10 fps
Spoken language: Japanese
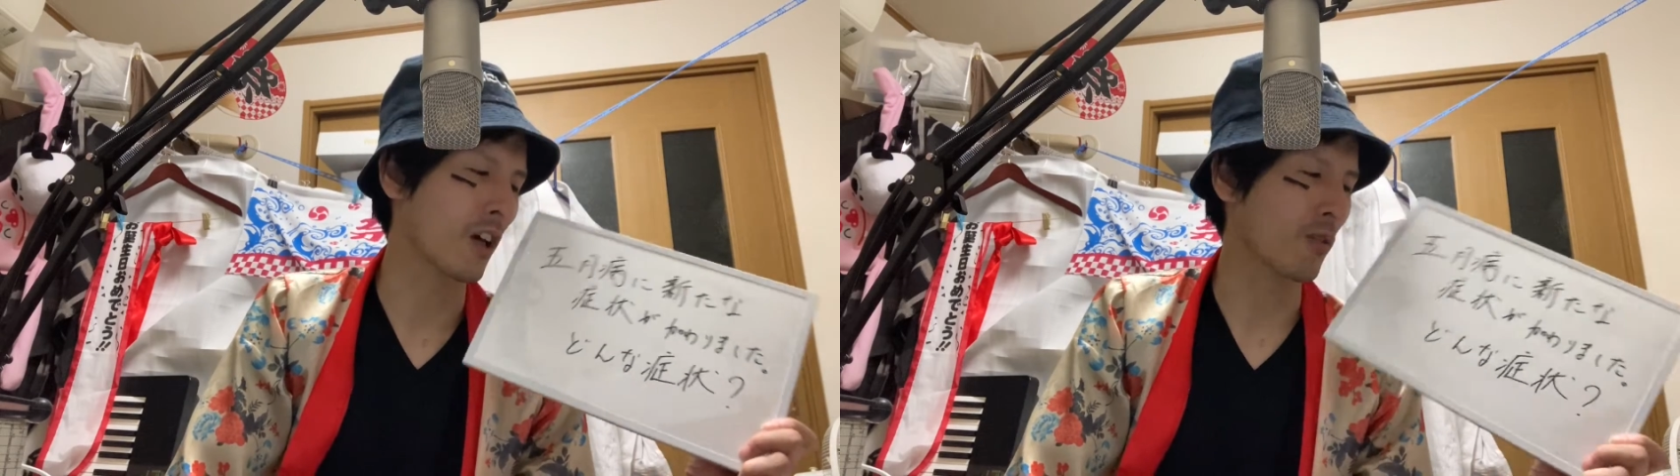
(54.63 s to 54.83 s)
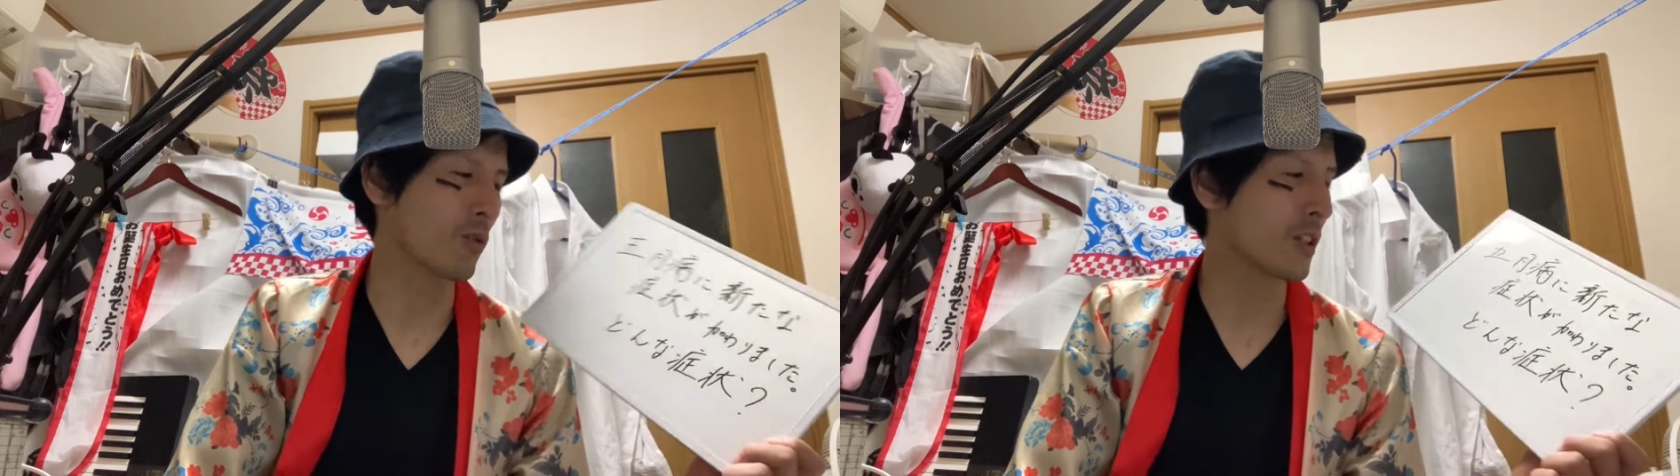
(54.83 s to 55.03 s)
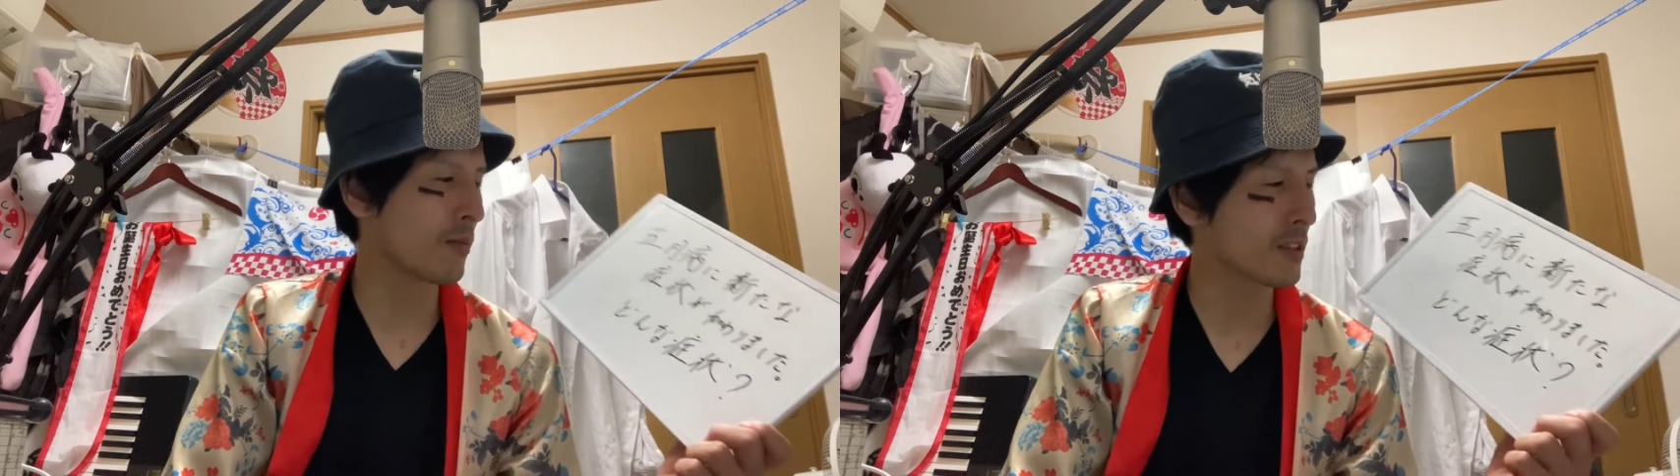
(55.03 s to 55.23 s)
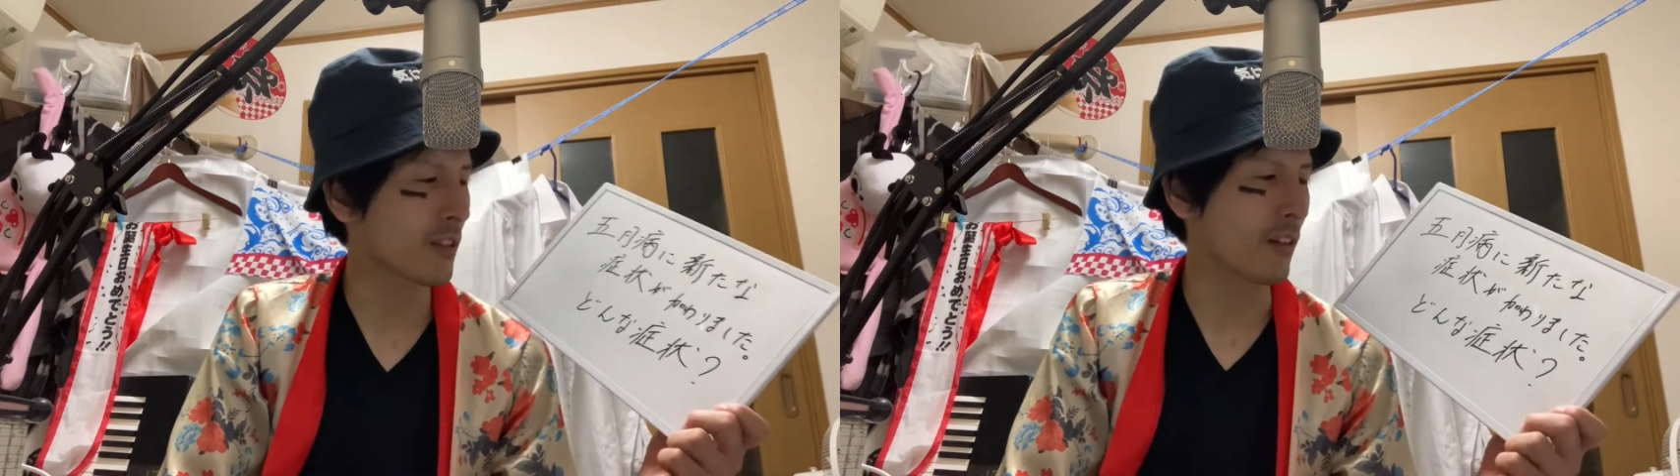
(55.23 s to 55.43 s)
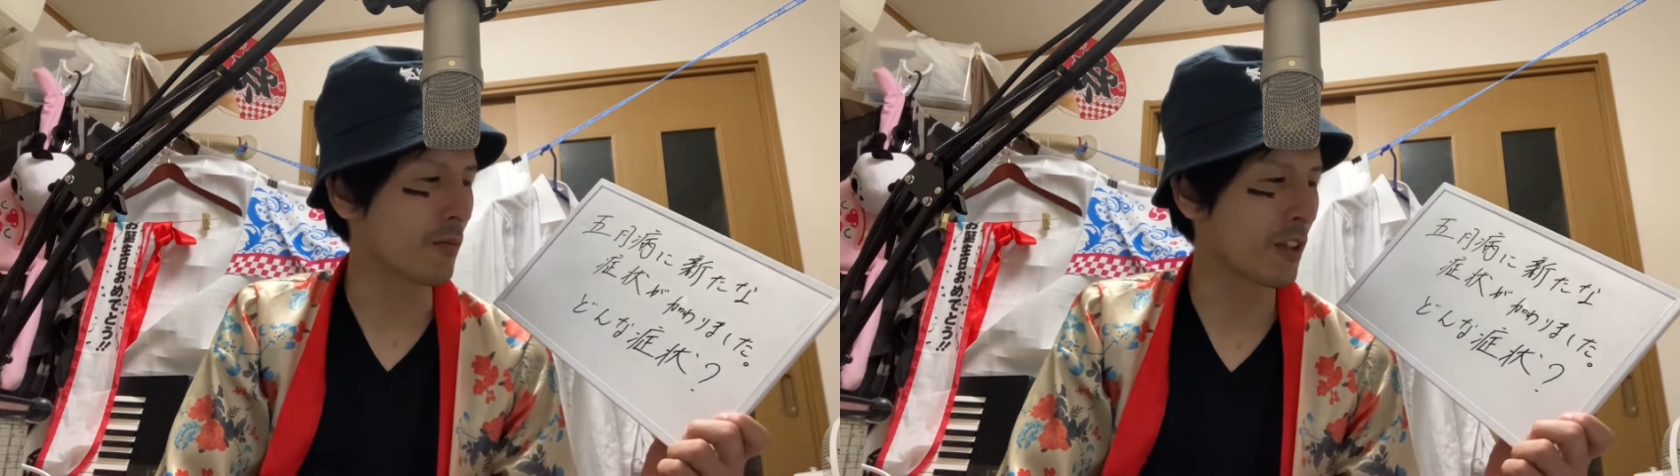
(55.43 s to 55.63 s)
でございます
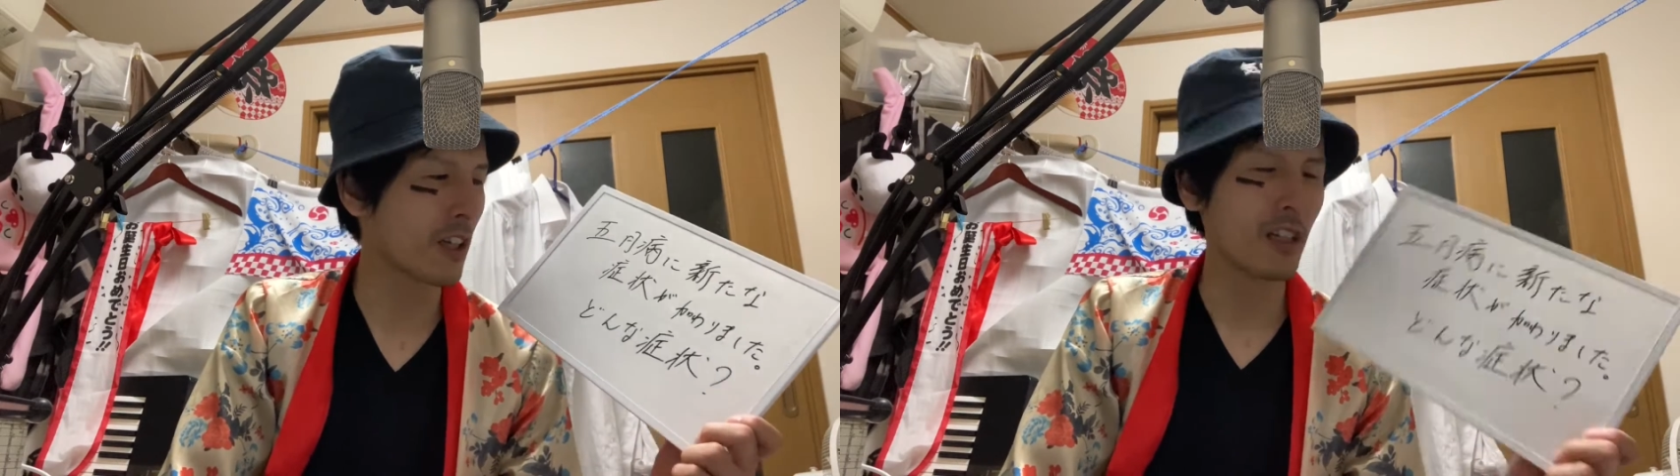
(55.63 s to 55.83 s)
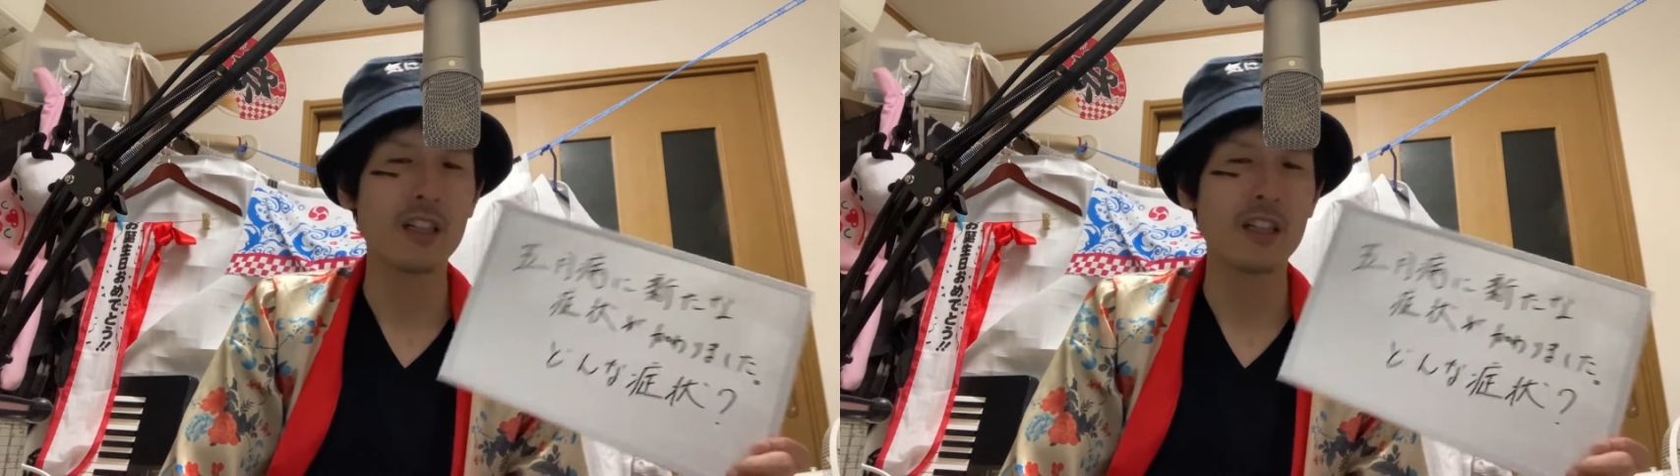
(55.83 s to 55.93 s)
けれどもね。